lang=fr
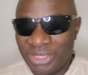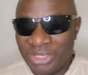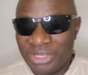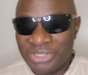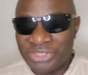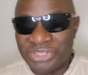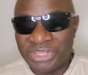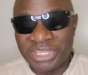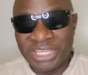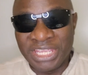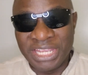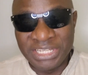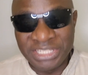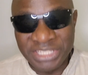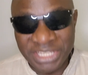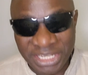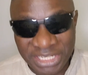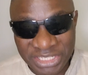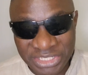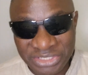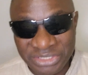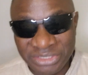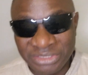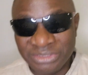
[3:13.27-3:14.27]
Ce qui est
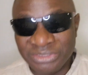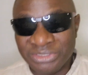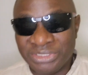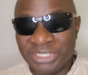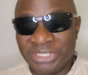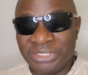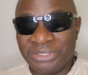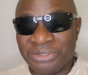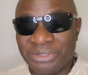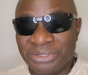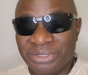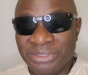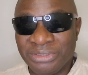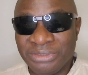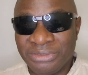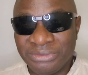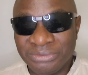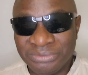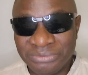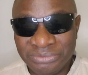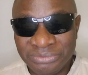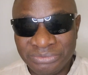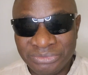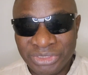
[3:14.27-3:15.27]
intéressant, c'est que
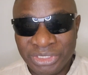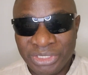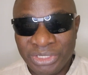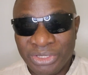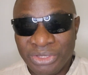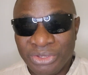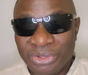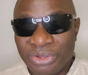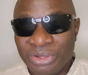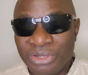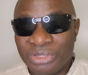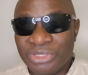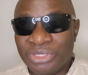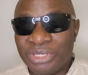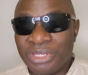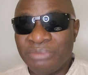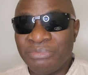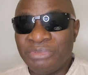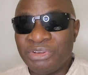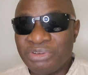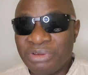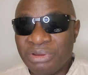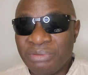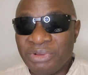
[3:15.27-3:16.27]
quand
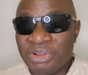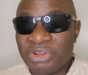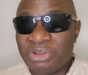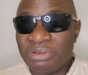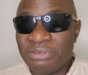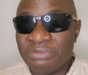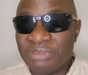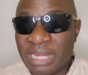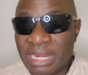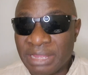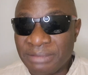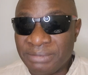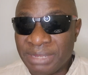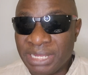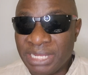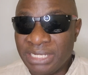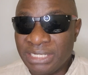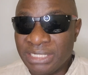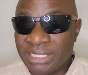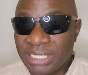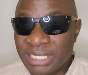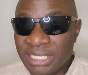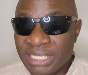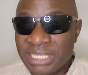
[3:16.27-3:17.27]
Emmanuel Macron va là-bas,
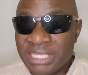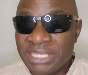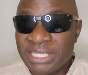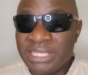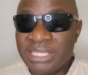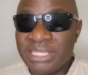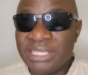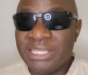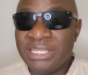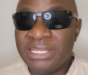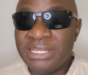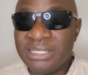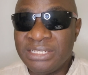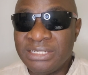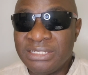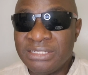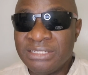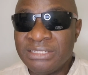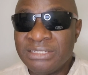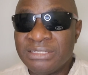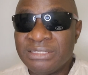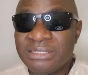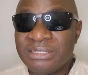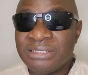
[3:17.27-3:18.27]
il
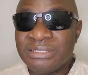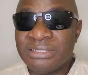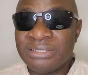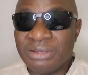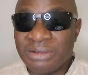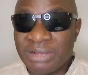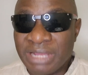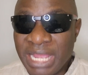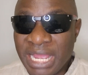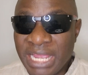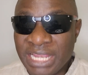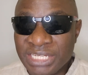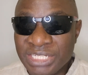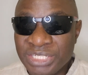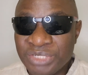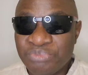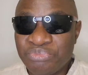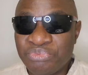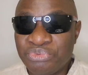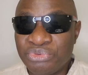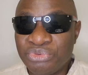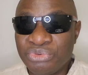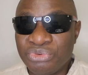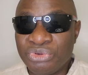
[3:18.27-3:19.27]
s'engage
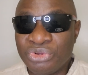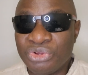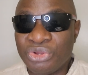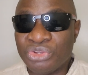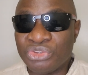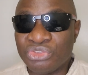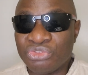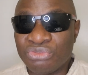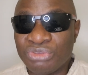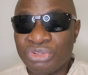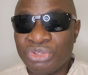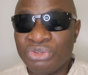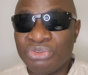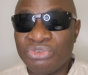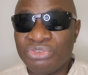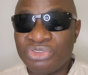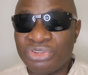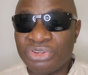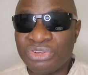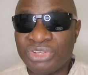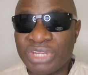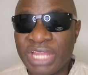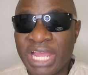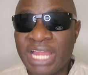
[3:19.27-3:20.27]
pour construire une
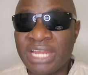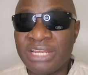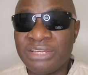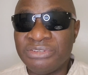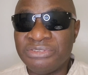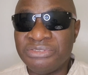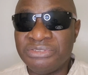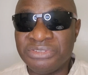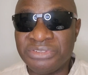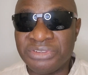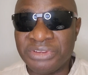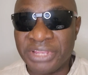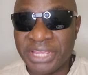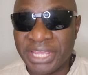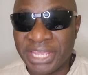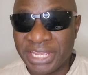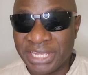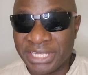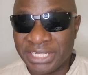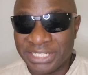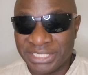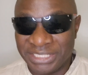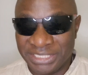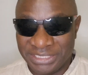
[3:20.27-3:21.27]
centrale nucléaire.
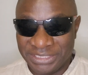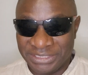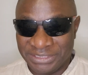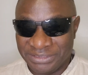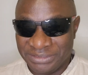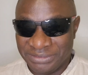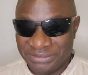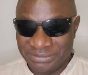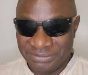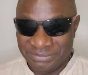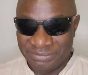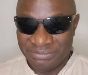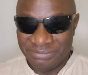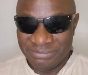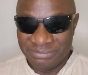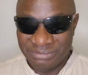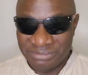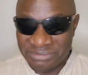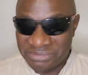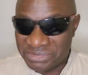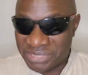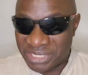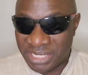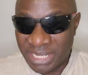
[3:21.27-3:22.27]

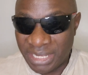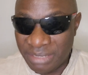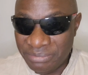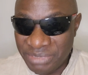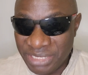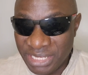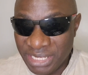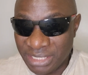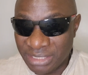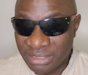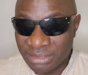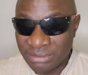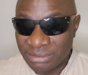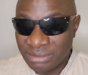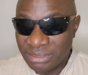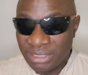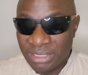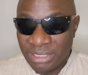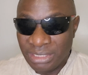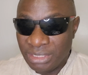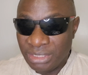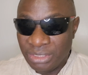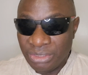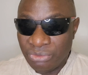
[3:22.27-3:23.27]
Très bien.
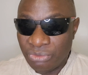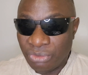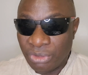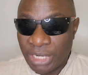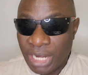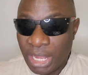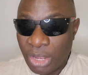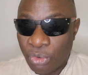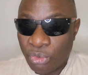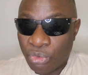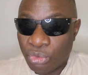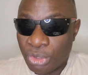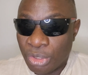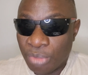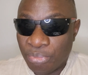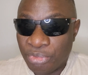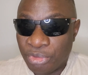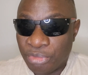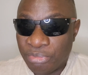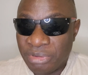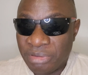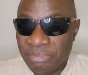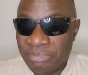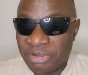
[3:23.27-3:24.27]
On n'a aucun
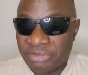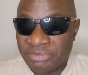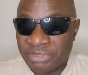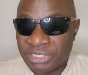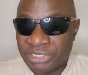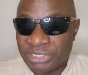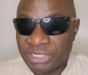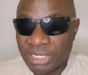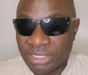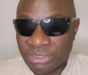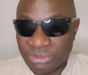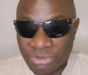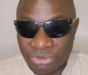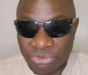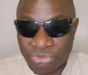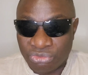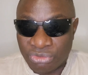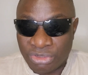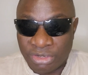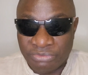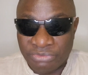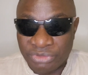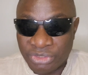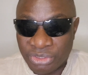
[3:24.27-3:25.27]
problème avec ça. C'est
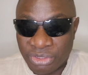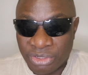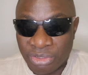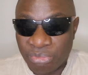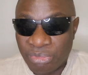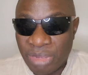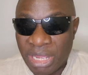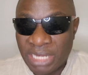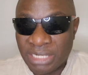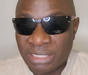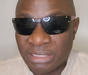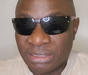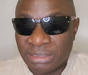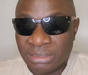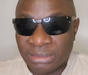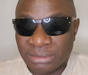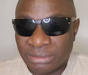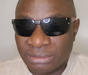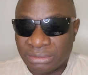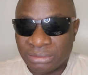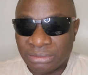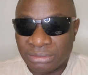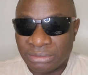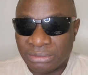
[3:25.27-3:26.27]
tout à fait normal. Hein.
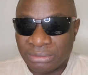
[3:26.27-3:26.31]
Euh,